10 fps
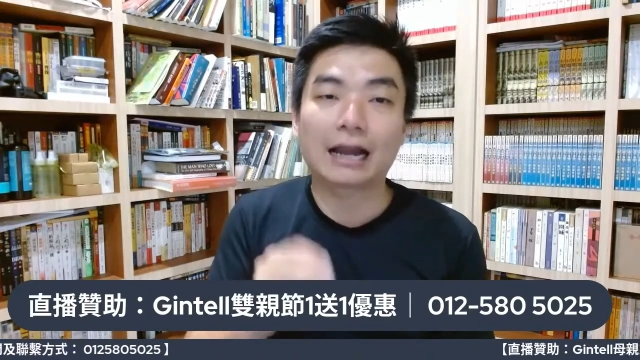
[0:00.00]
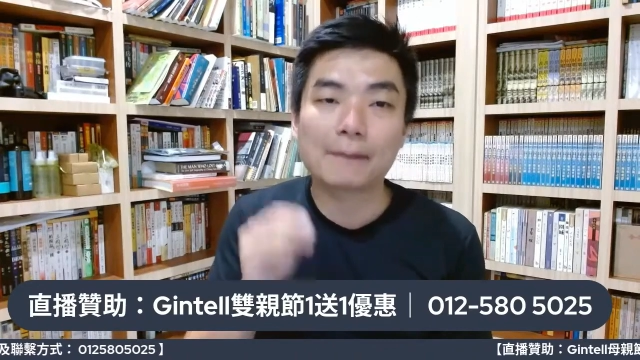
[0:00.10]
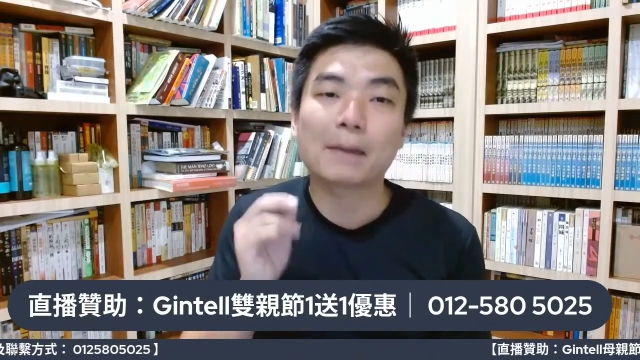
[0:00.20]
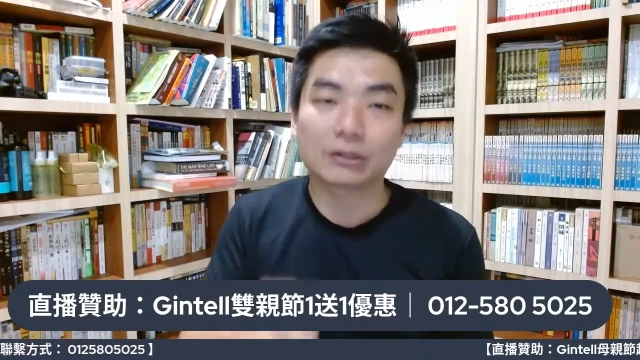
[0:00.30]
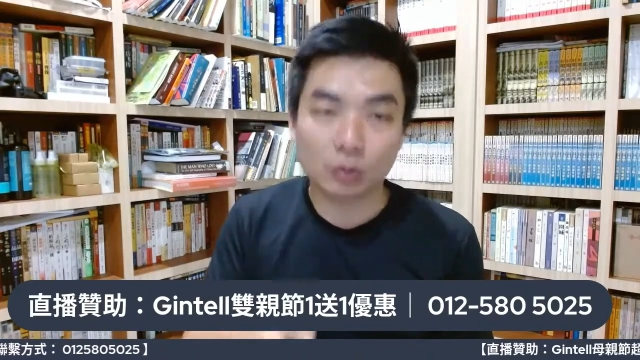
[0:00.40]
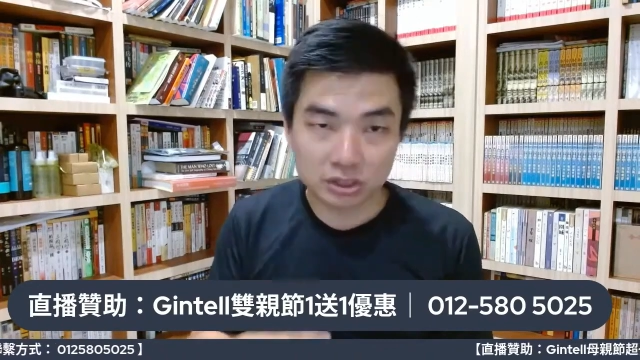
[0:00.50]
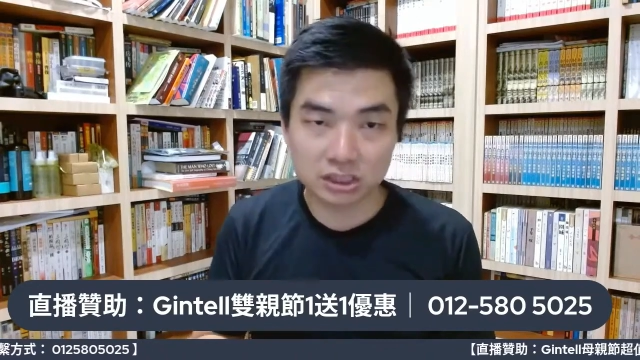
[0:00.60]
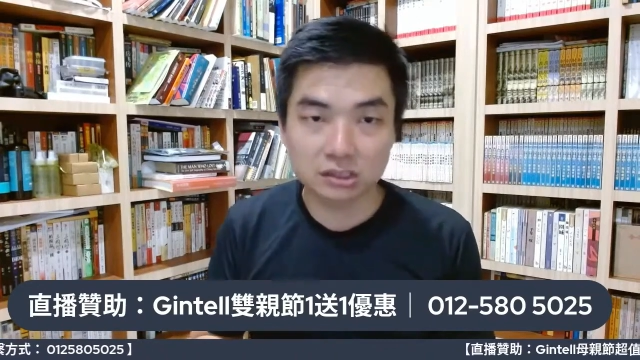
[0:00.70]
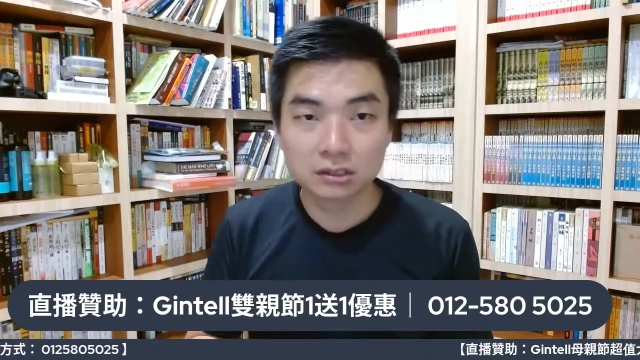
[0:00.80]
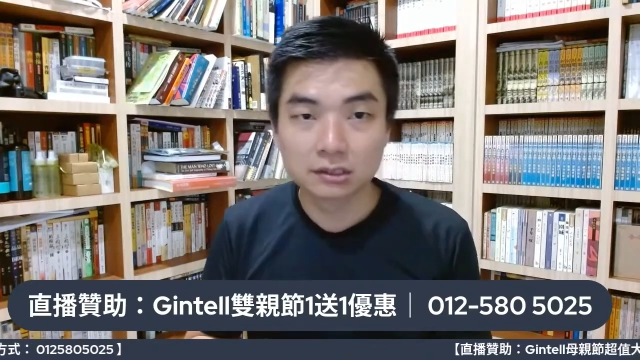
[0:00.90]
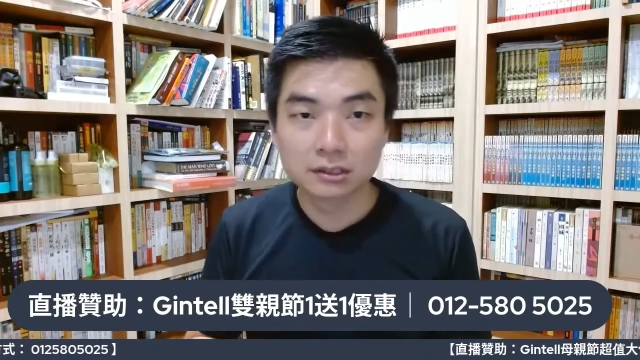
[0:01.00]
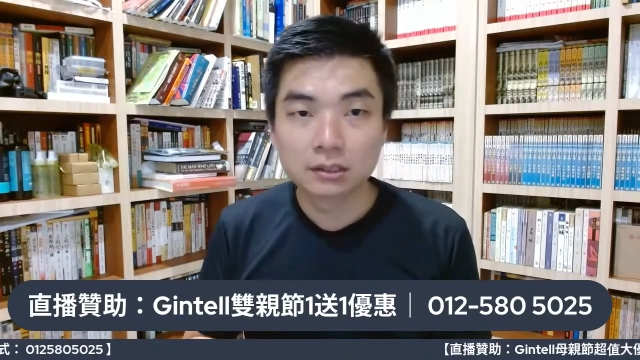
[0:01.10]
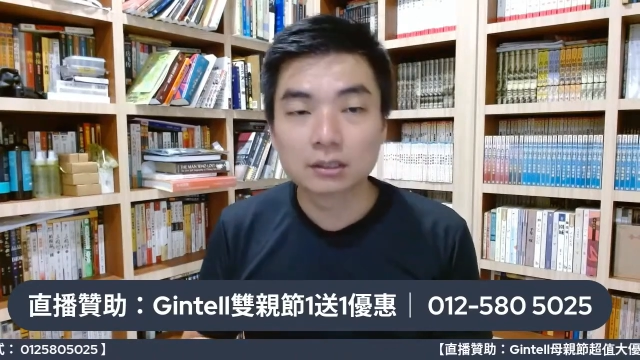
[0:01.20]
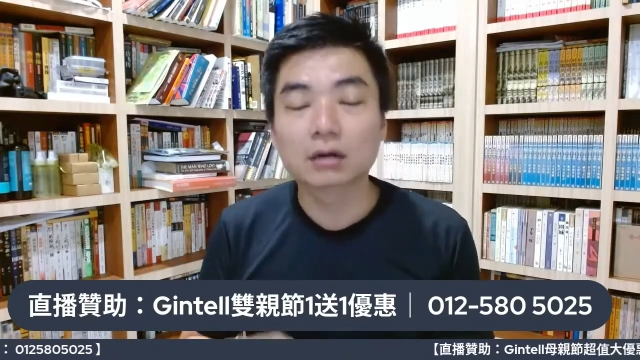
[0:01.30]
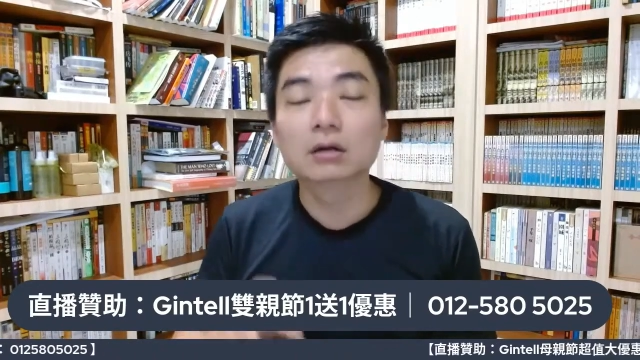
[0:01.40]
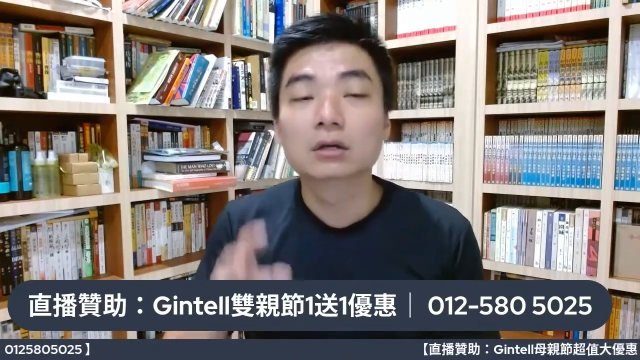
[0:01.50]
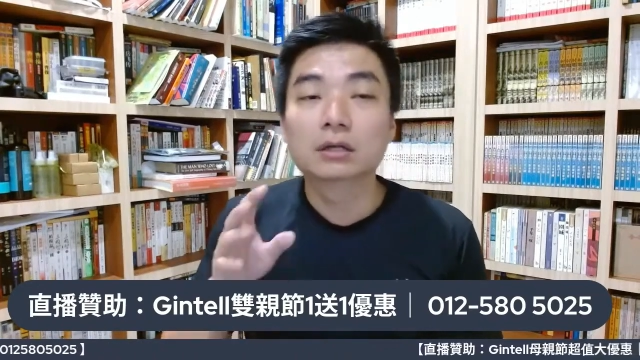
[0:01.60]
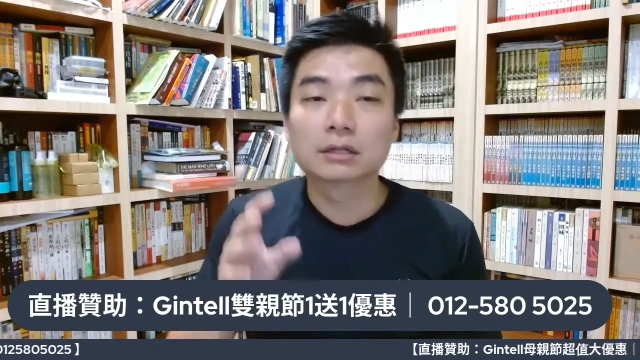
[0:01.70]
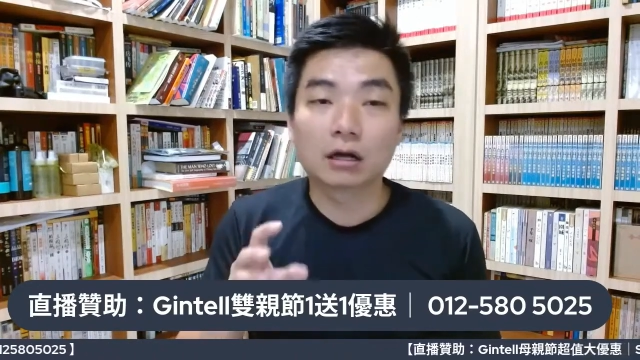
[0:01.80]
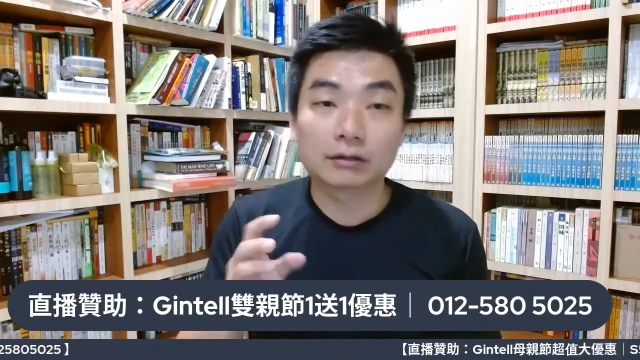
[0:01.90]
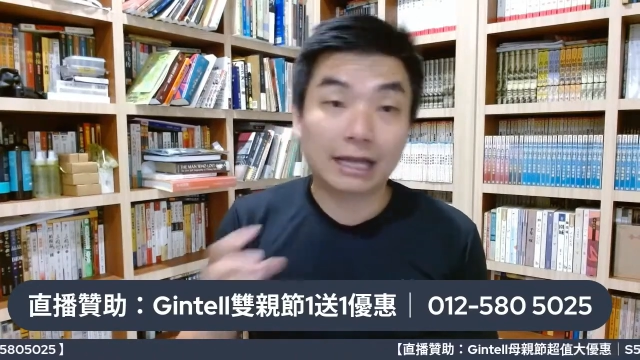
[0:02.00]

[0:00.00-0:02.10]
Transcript: 行卡来买东西。啊，